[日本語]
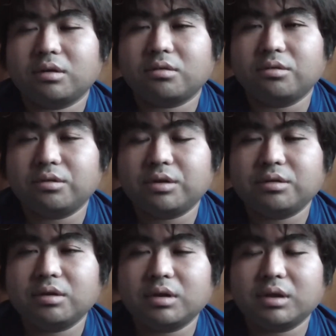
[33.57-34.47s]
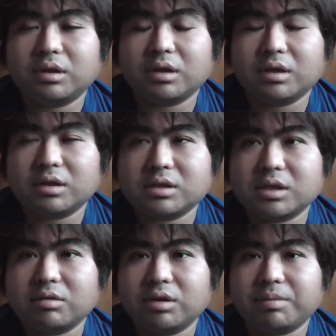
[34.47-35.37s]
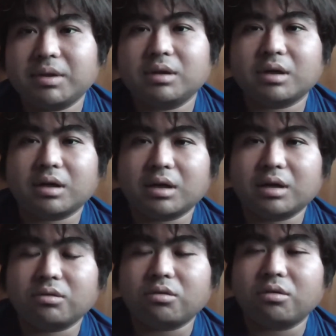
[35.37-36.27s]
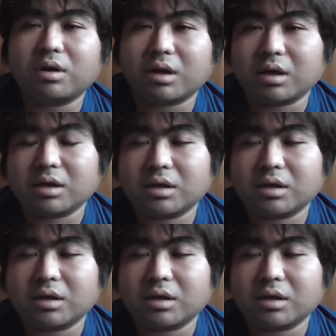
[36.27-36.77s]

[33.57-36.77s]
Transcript: この理由が大体死刑を野蛮だから、国家が